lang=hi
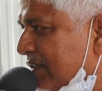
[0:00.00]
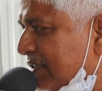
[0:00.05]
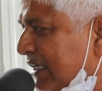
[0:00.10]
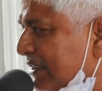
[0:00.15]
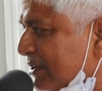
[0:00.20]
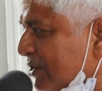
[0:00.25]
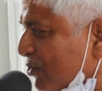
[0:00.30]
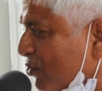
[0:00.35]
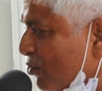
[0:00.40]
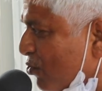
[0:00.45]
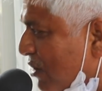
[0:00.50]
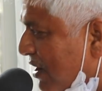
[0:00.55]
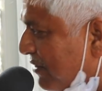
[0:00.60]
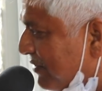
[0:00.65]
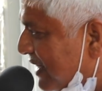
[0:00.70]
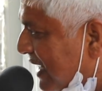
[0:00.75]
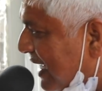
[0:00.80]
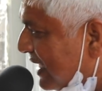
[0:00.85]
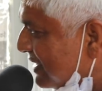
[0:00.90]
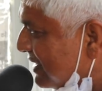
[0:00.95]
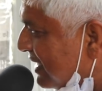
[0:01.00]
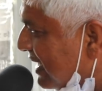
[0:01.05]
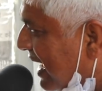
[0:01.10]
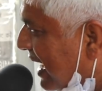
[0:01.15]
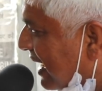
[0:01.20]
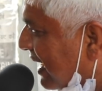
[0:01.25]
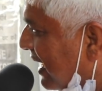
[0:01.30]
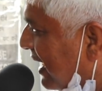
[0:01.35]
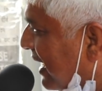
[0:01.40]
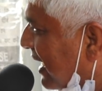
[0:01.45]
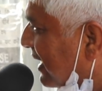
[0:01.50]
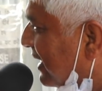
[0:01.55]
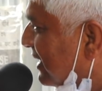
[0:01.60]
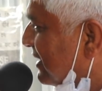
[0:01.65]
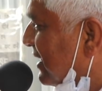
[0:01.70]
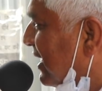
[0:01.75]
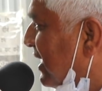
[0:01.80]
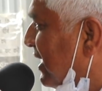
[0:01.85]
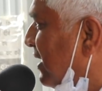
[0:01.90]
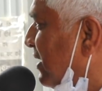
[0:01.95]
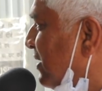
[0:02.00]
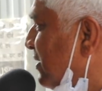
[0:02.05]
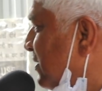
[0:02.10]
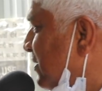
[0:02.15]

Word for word: संत गुरु रविदास जी आगे लेके चले